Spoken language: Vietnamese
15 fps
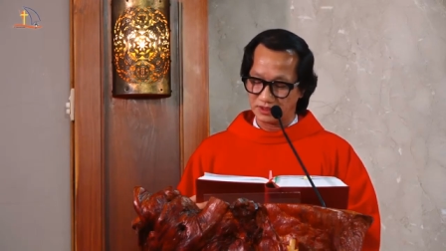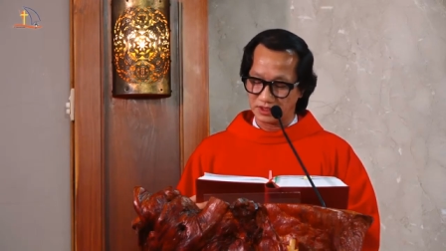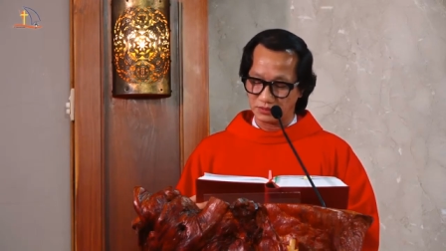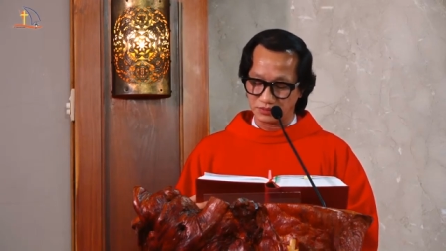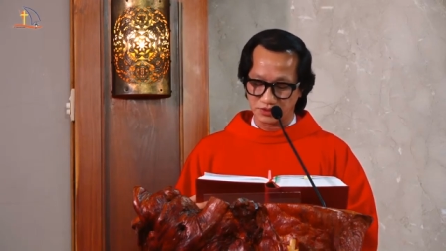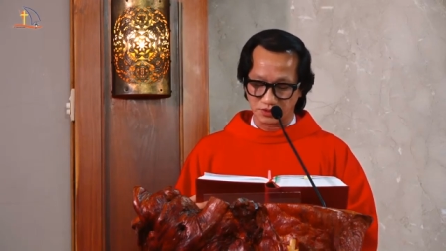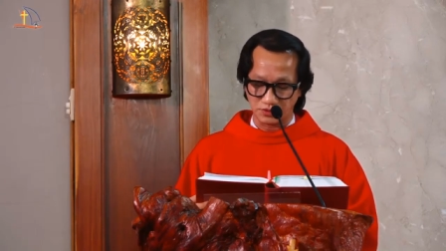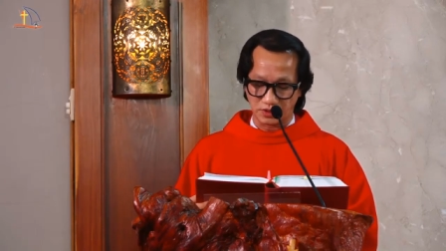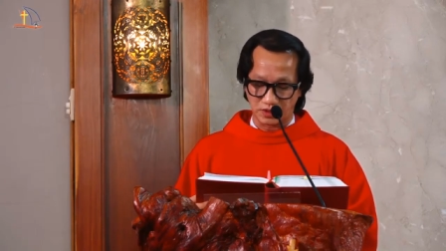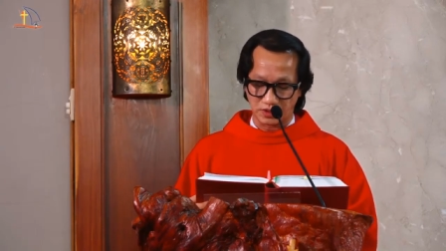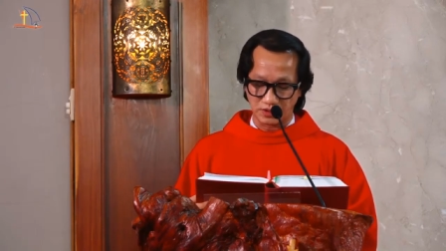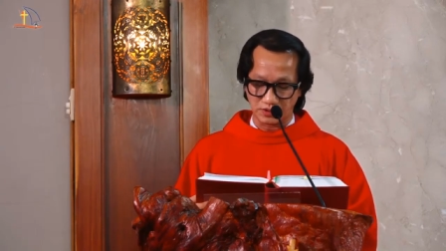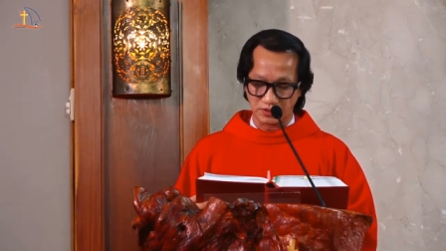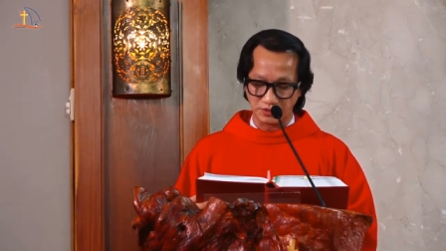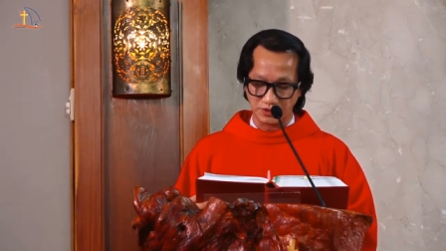trong số
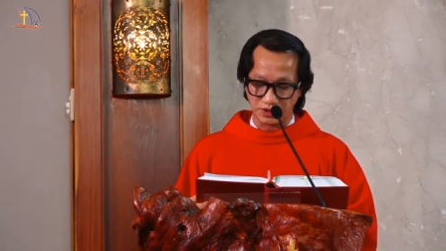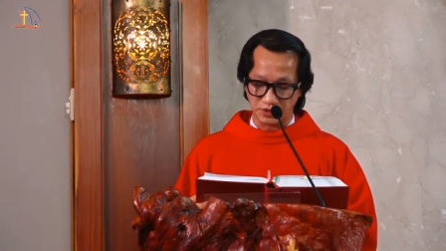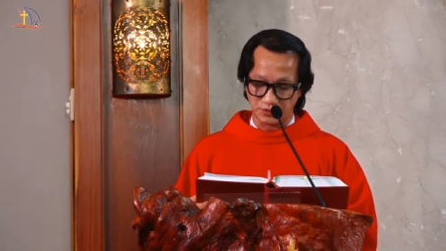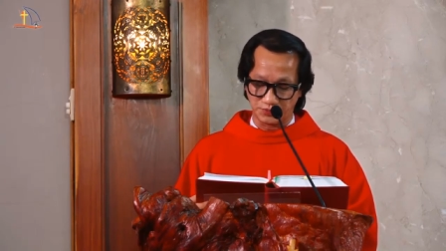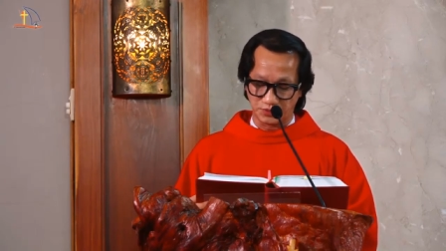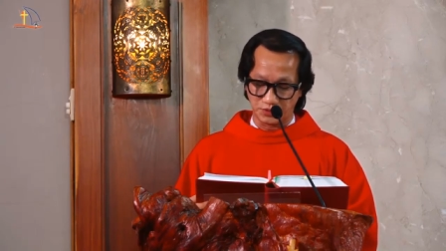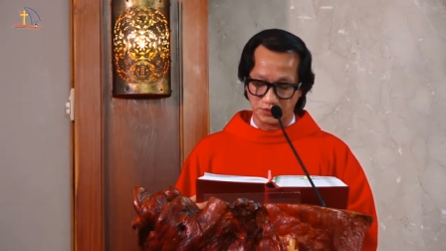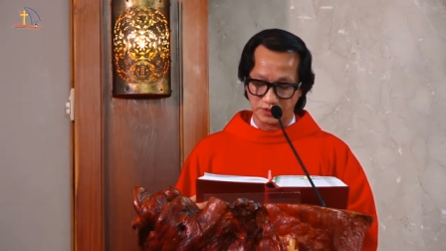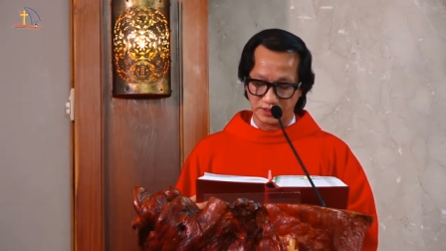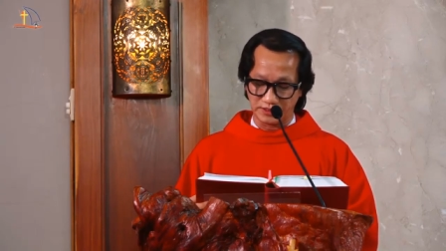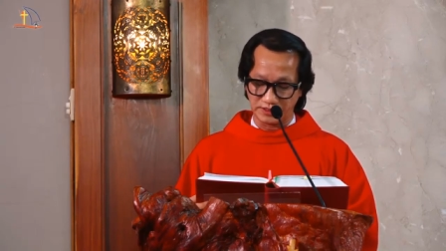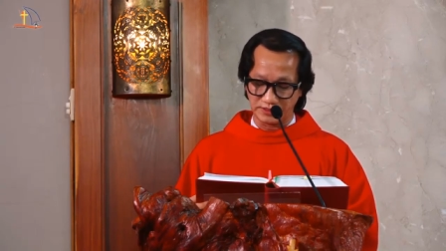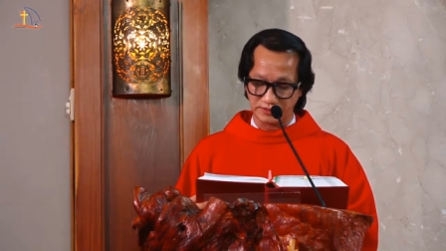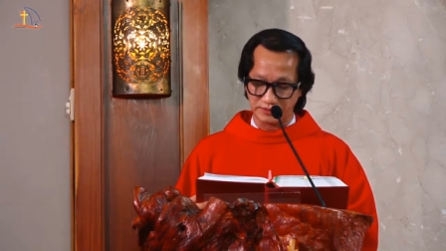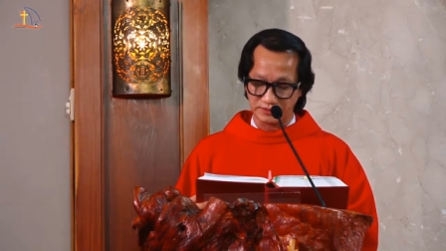đó có nhiều phụ
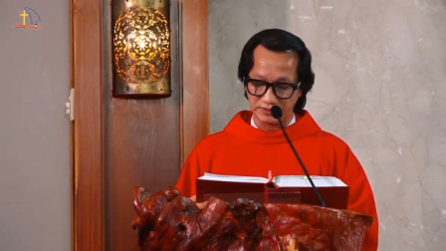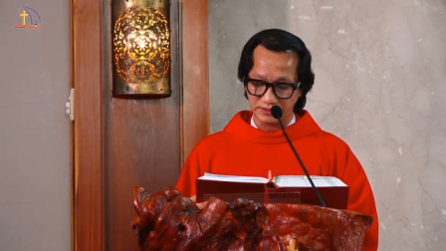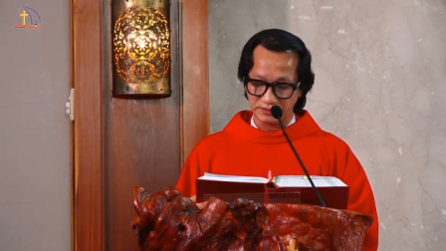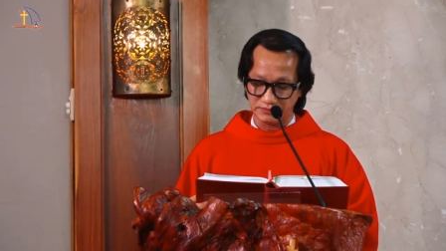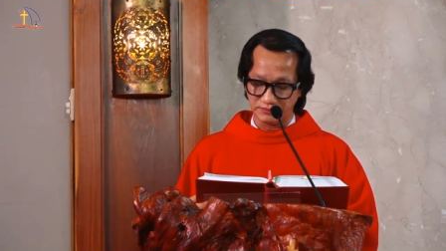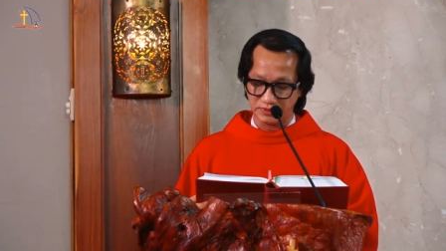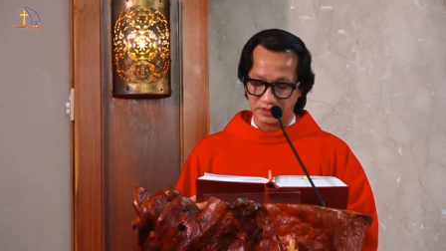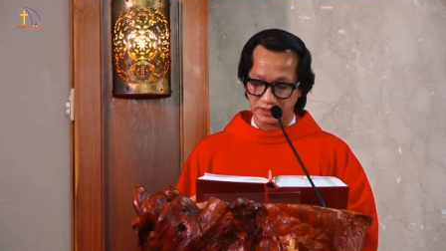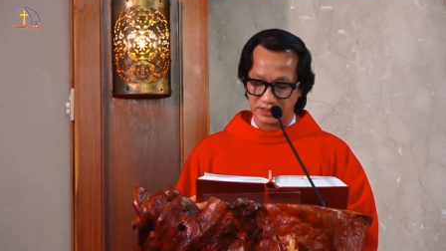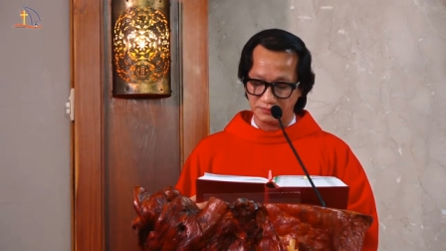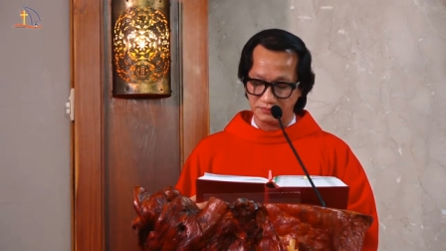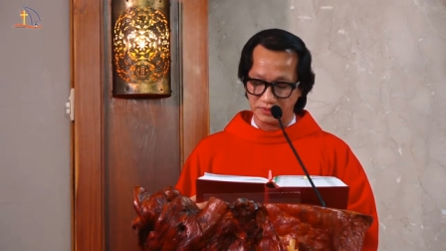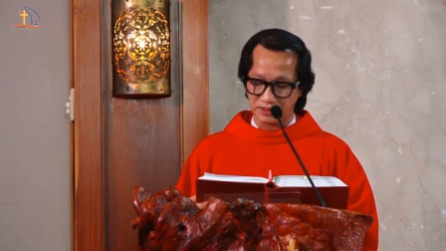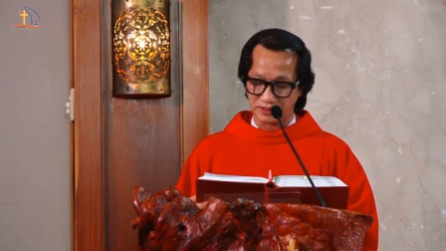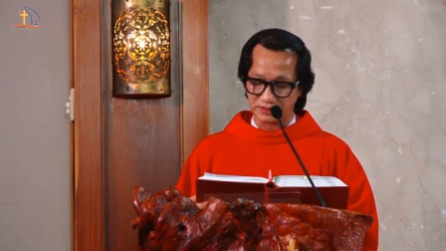nữ vừa
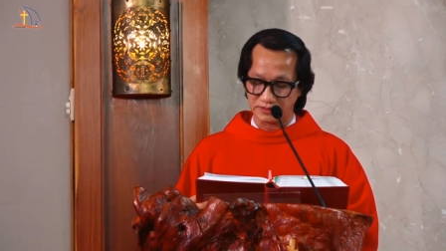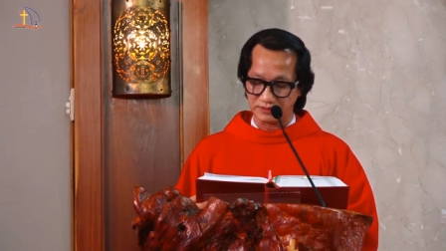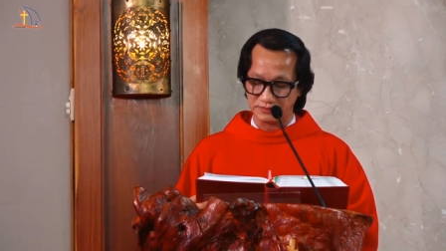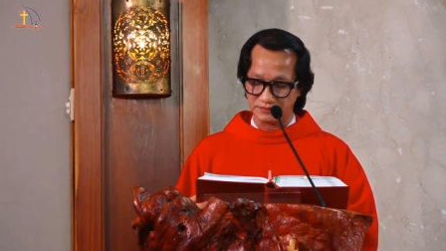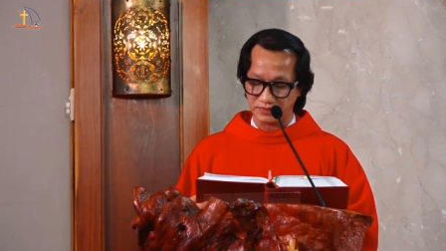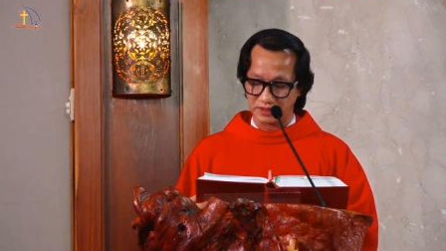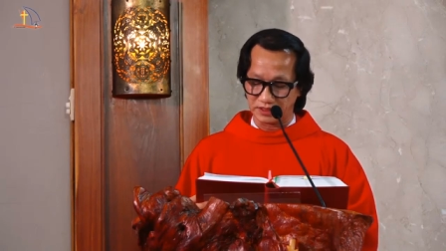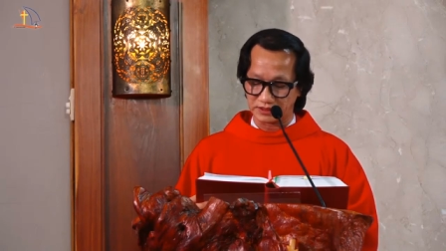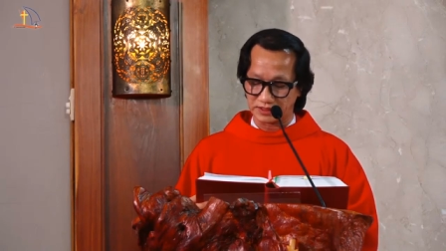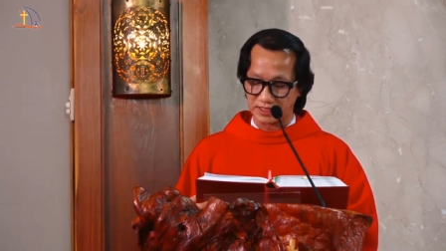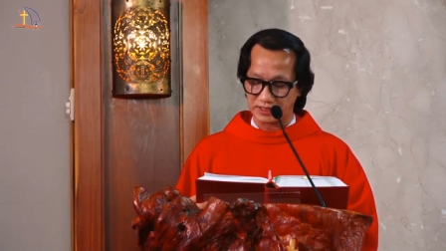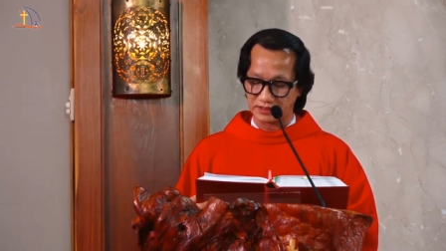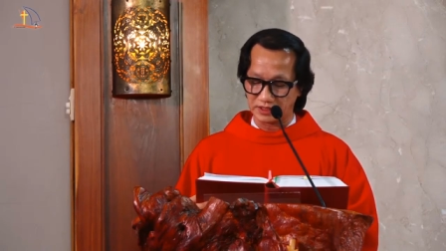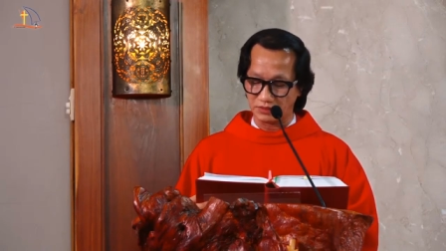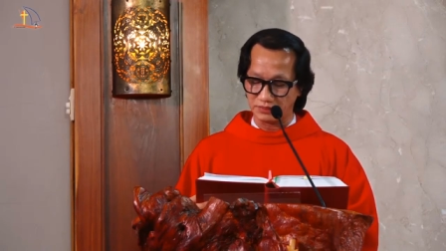đấm ngực vừa
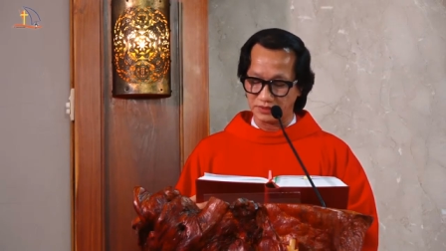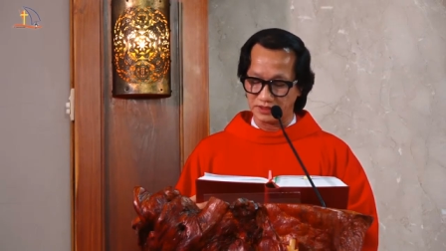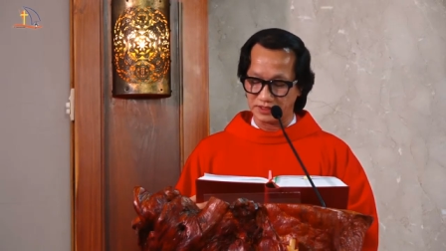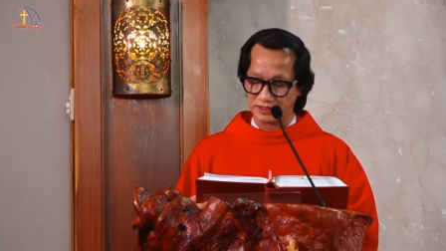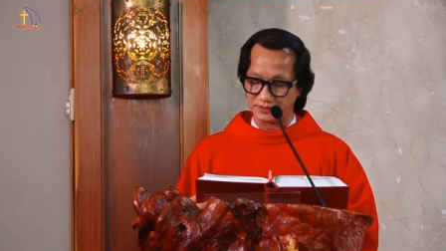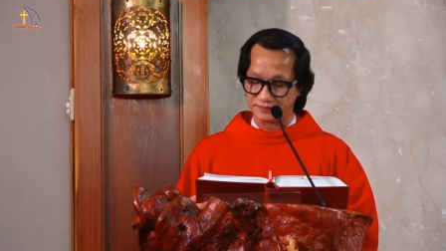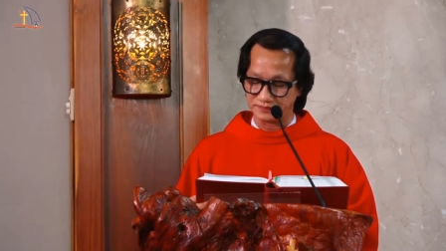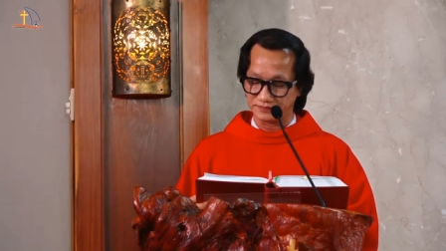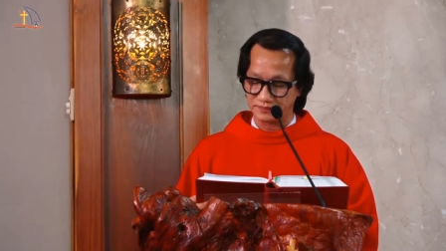than khóc người.